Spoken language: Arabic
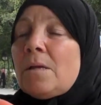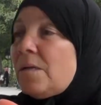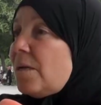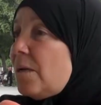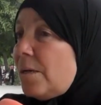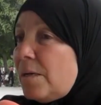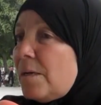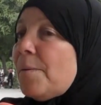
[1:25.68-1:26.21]

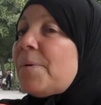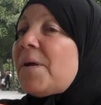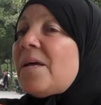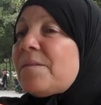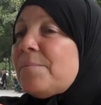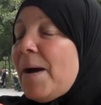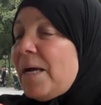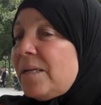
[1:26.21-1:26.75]

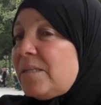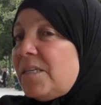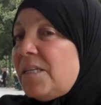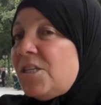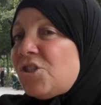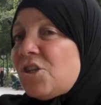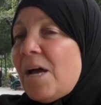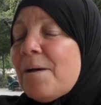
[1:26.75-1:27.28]
الامراض ما
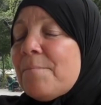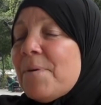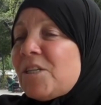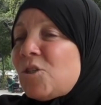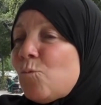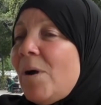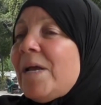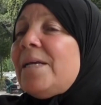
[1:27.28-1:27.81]
عنديش اما
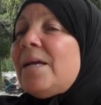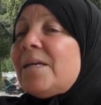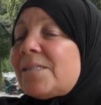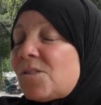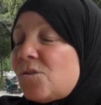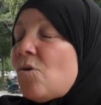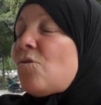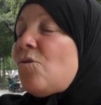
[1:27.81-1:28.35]
شويه
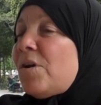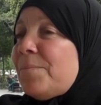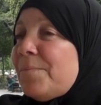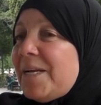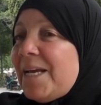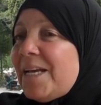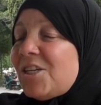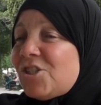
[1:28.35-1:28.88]
السكر
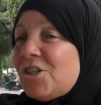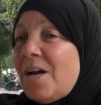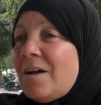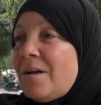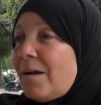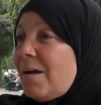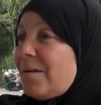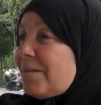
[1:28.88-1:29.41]
مناش
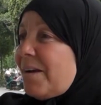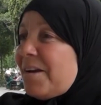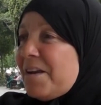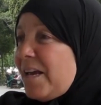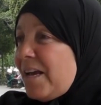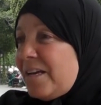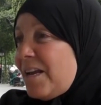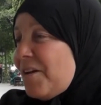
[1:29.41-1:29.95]

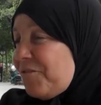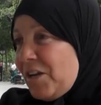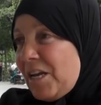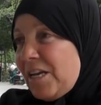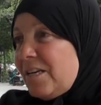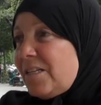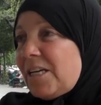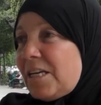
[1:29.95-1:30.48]
خطرني انا في
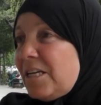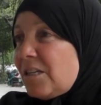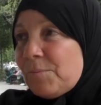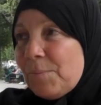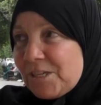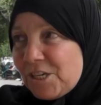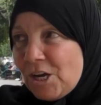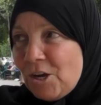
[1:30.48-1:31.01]
العيد
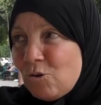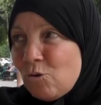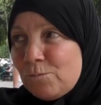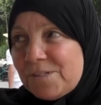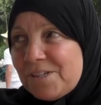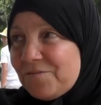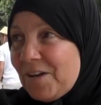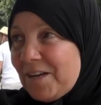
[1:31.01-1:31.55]
كليت برشا
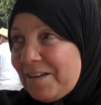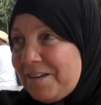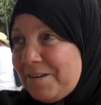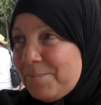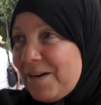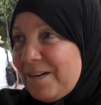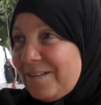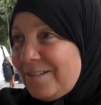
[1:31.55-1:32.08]
حلوب صفه
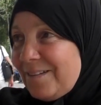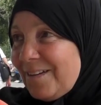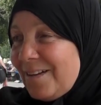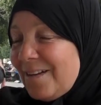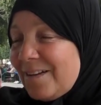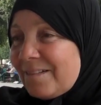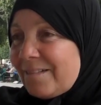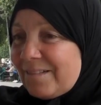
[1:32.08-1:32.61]
غريبه
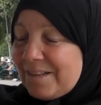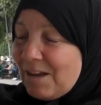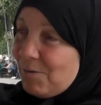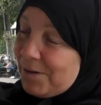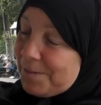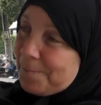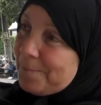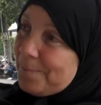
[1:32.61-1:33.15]
اما
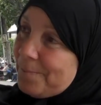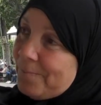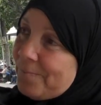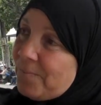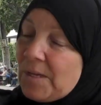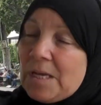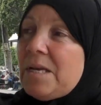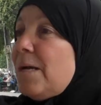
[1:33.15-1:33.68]
مستحضره على
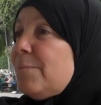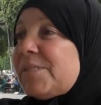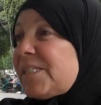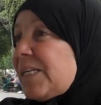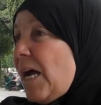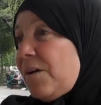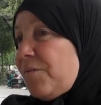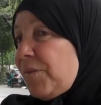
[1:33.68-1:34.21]
صحتك الحمد
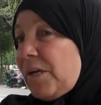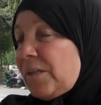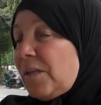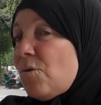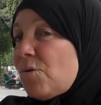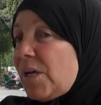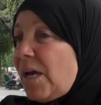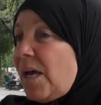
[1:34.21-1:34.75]
لله مستحضره
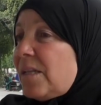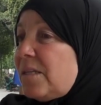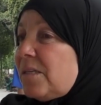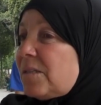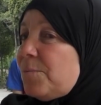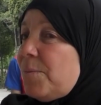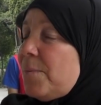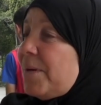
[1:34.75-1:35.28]
تو كي قالت لي
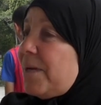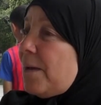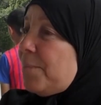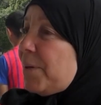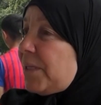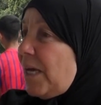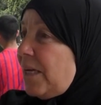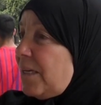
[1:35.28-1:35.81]
الطبيبه
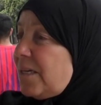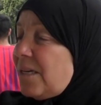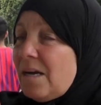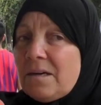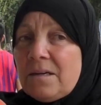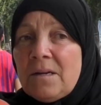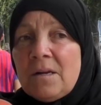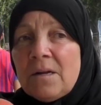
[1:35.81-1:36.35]
نبت
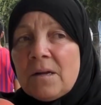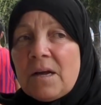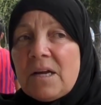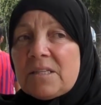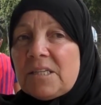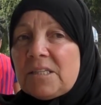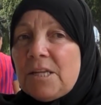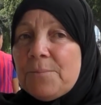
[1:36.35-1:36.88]
عليا
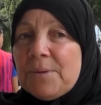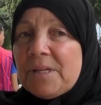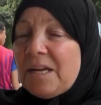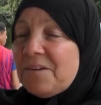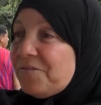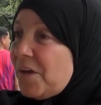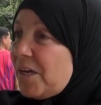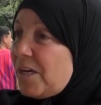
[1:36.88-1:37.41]
قالت لي تبعد
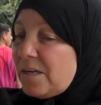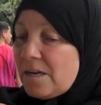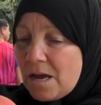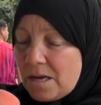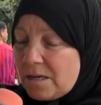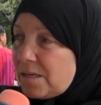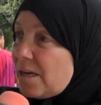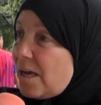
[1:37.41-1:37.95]
على
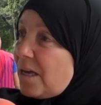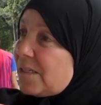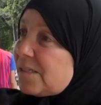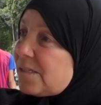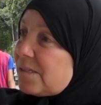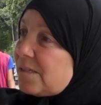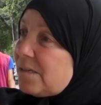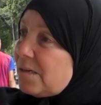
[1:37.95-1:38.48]
الفارينه هاني
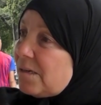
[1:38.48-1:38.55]
نقصت